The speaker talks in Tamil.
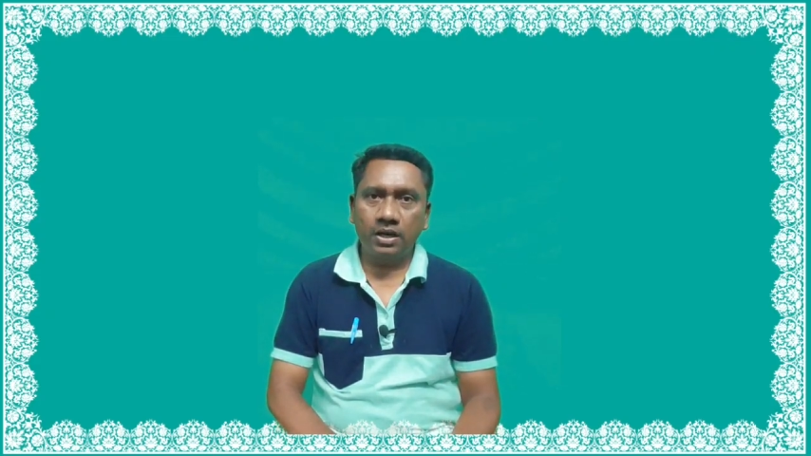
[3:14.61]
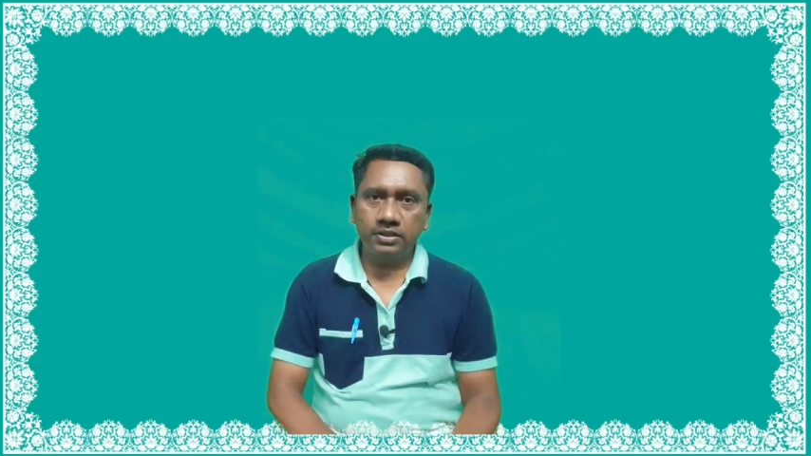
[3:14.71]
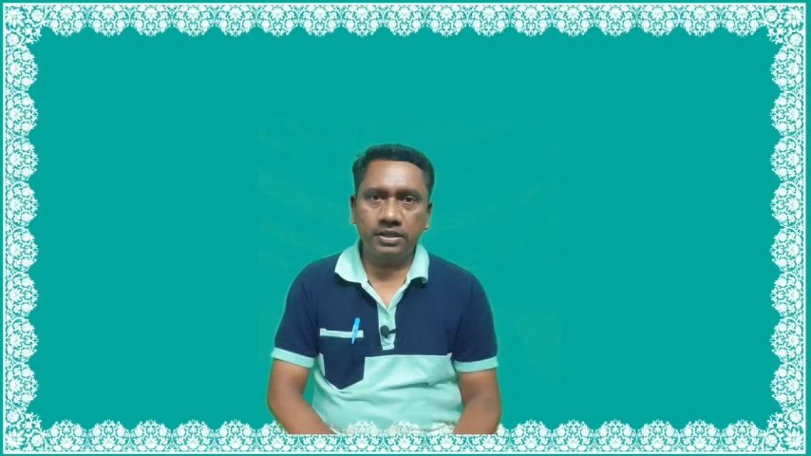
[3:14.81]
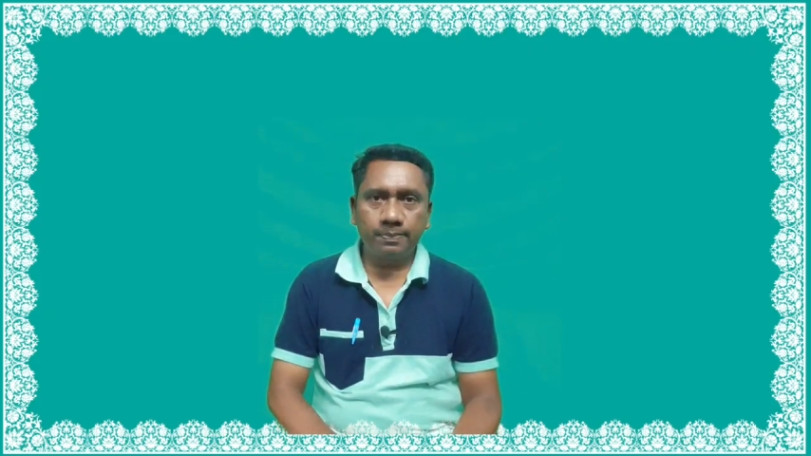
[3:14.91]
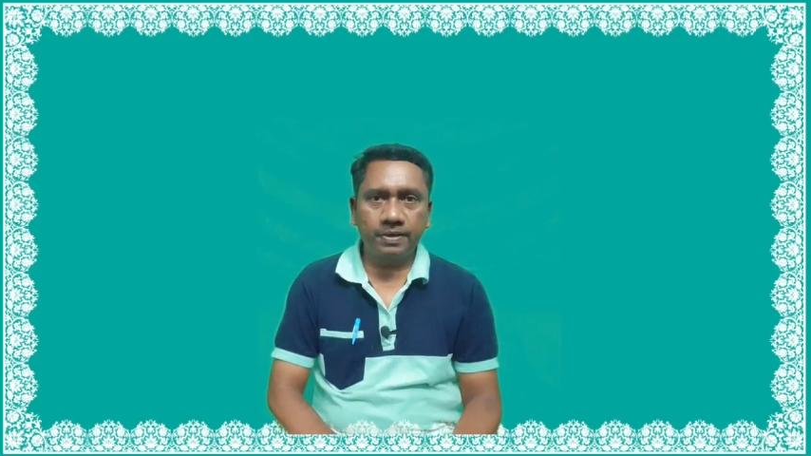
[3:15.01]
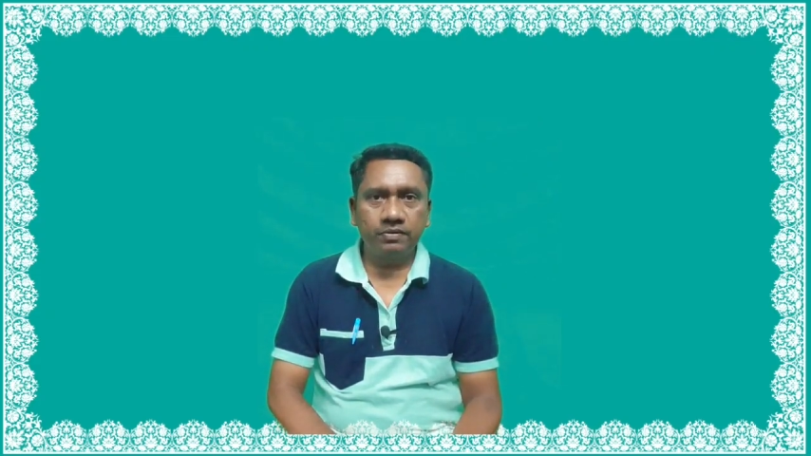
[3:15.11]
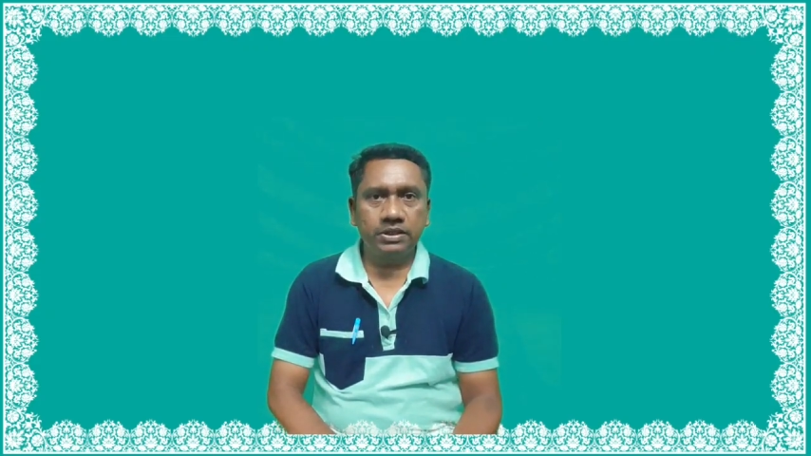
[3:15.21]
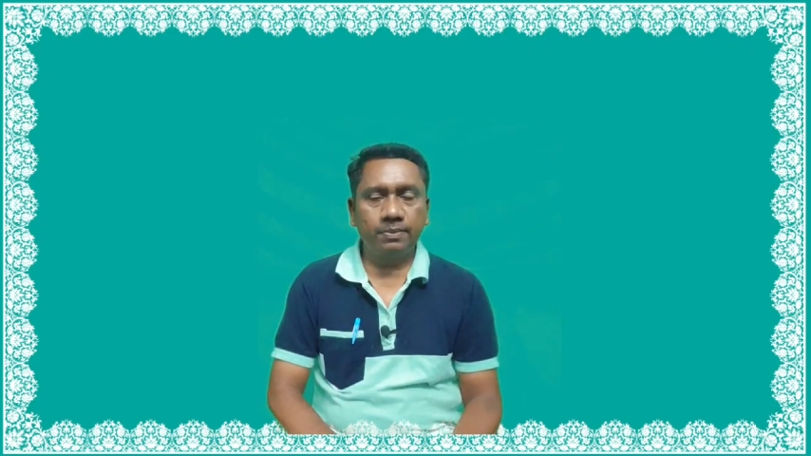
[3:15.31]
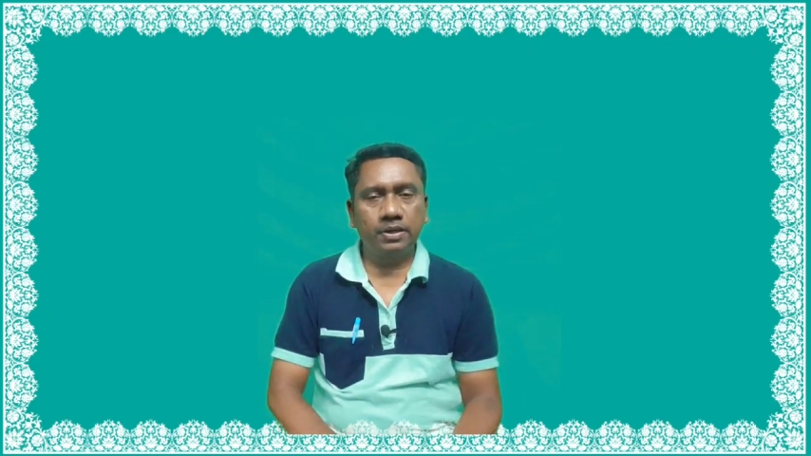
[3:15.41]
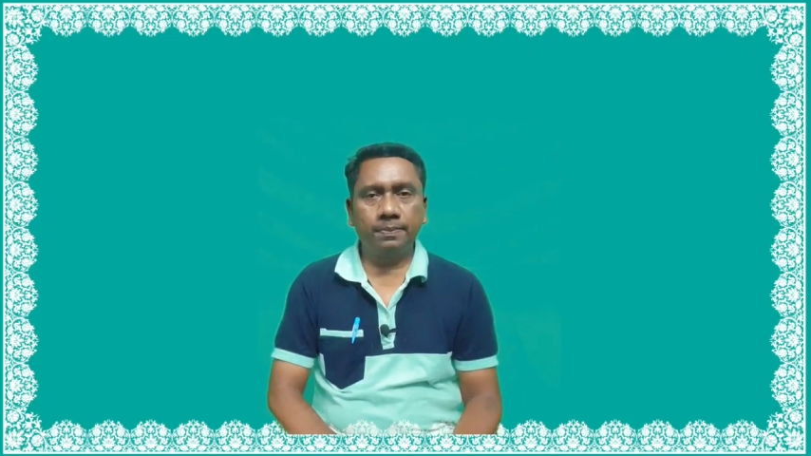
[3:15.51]
அதுக்கப்புறம்
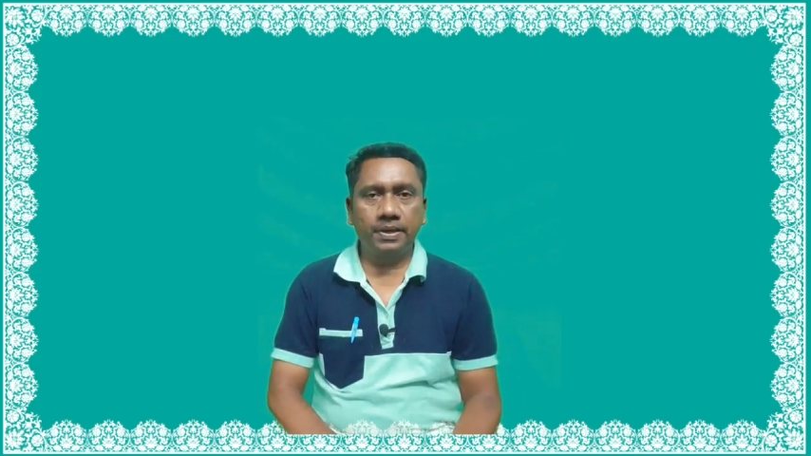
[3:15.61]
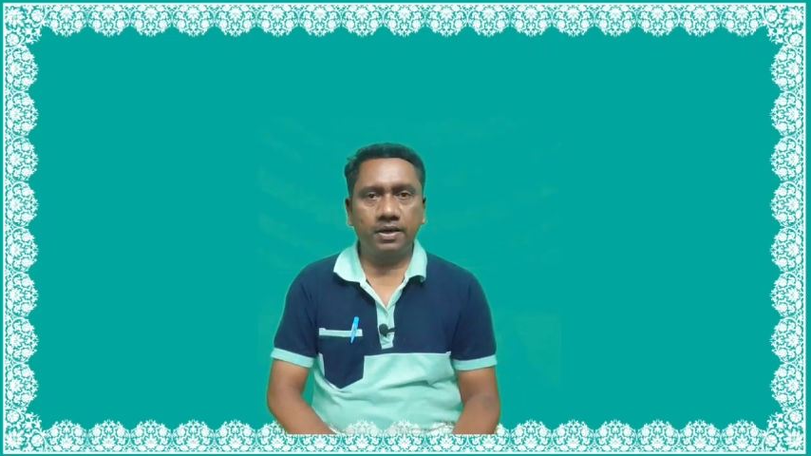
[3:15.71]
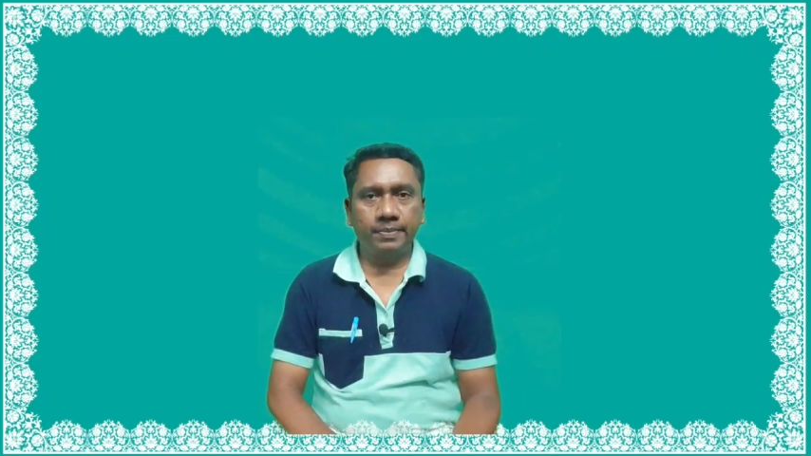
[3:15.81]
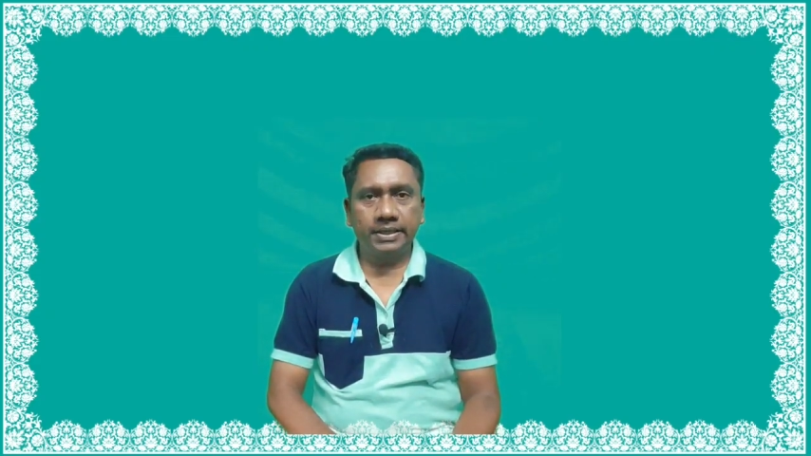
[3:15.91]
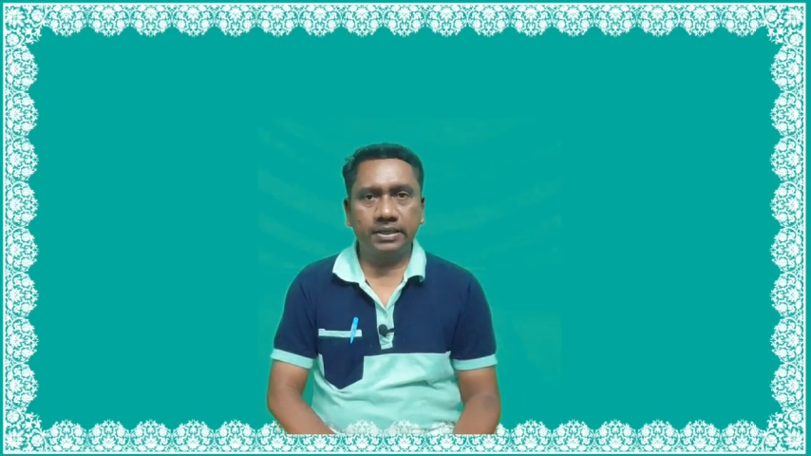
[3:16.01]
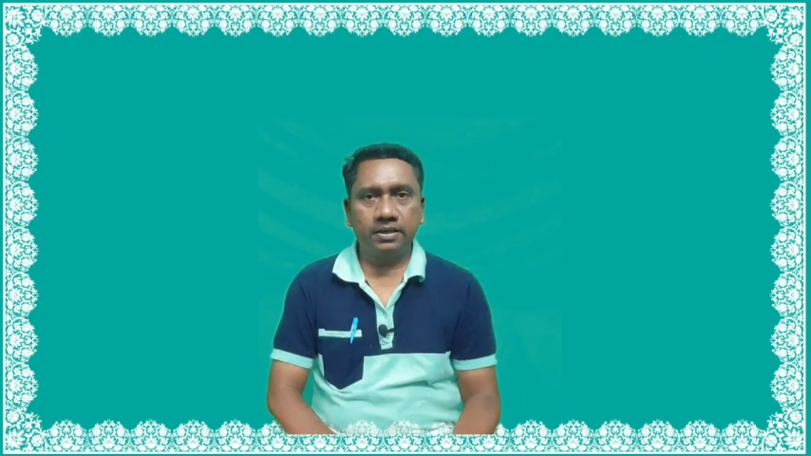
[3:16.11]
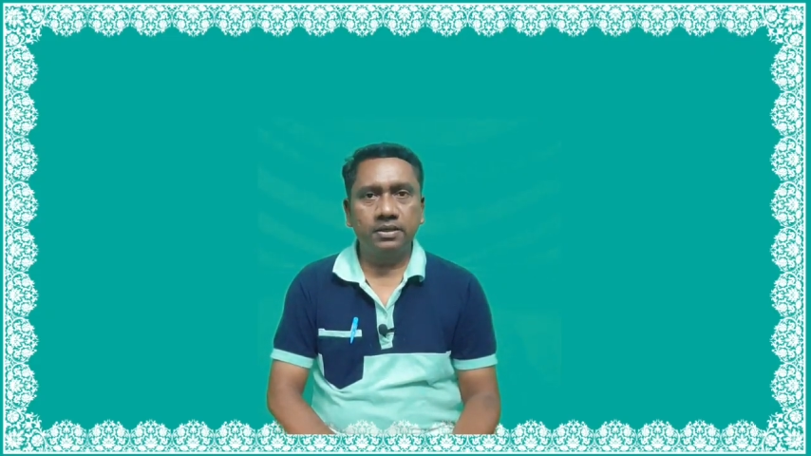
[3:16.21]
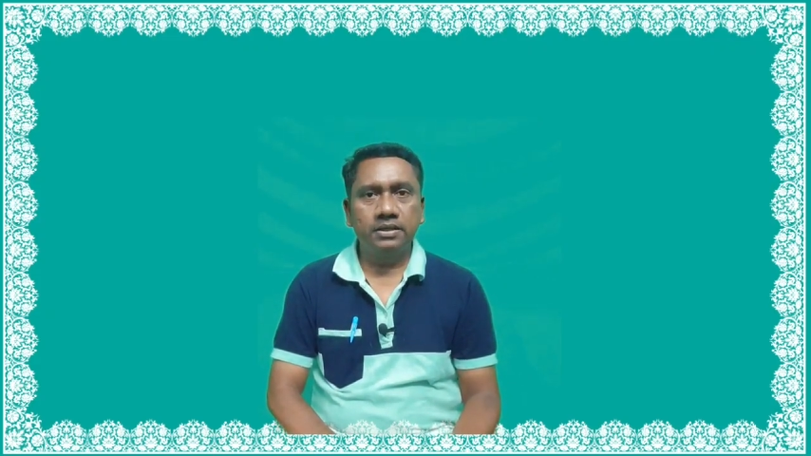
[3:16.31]
வந்து நமக்கு பேராமெடிக்கல்